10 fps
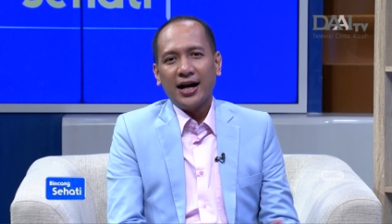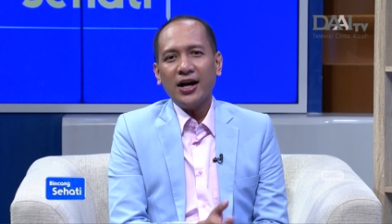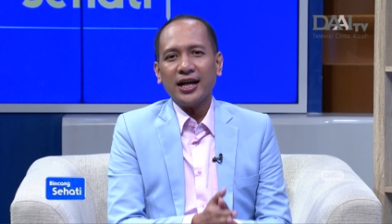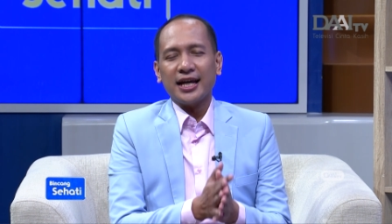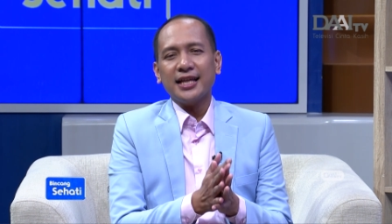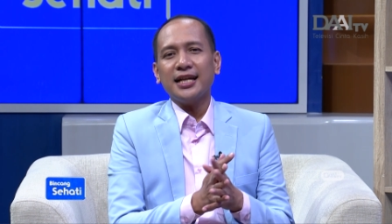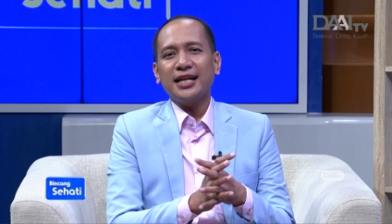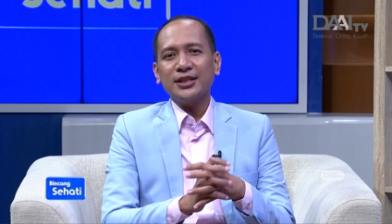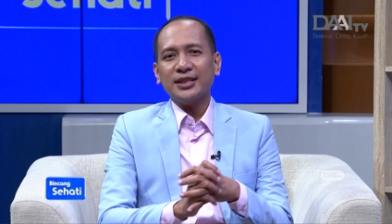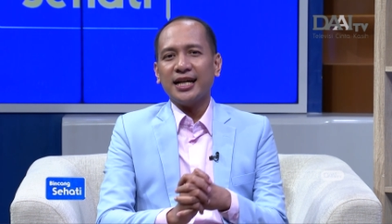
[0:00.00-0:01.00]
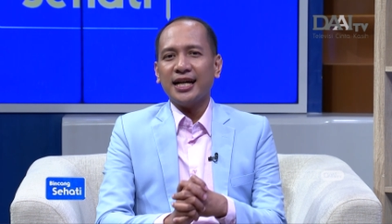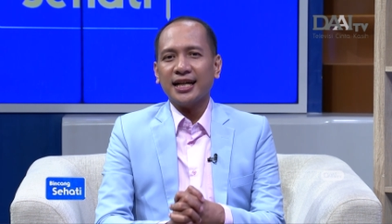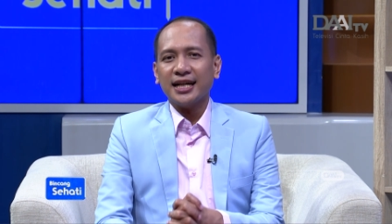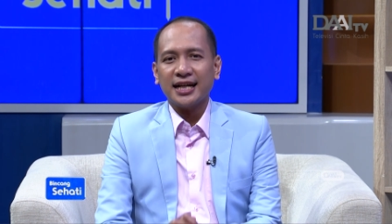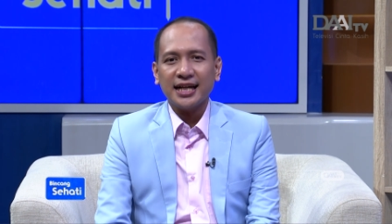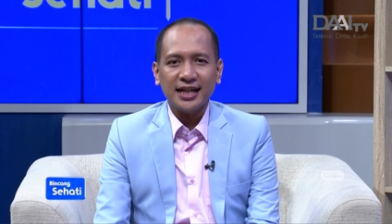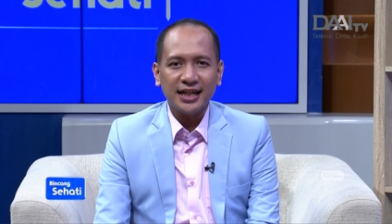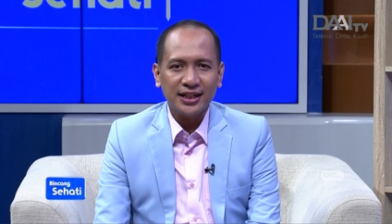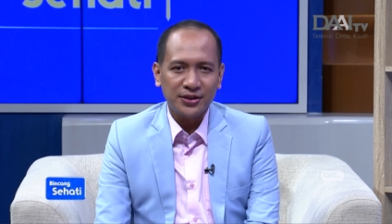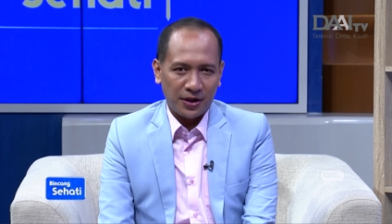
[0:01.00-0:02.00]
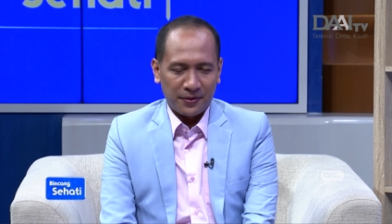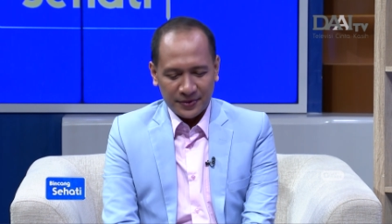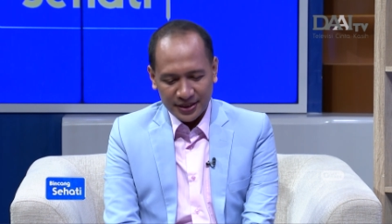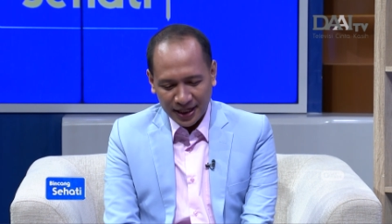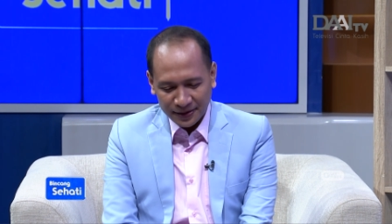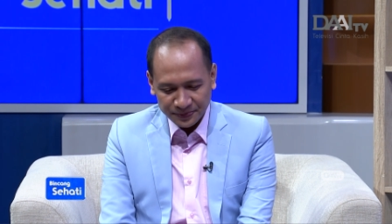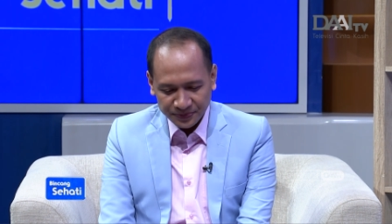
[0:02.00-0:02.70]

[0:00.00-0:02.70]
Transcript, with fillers: Oke, kita lanjut yang kedua, pemirsa.